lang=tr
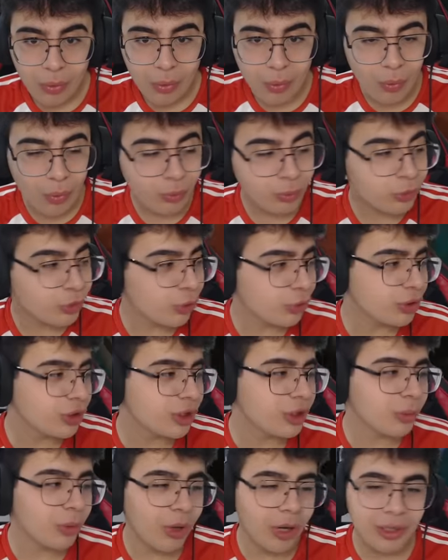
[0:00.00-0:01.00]
Oğlum
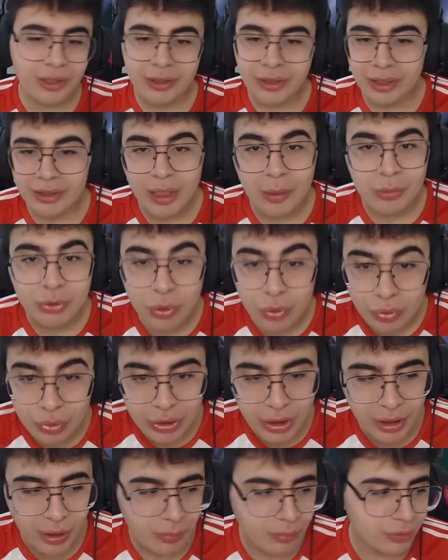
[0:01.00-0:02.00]
çok iyi vardı. Adam çok
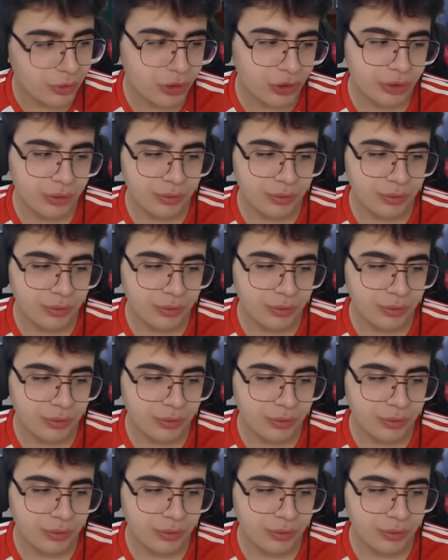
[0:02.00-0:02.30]
güzel yapmış.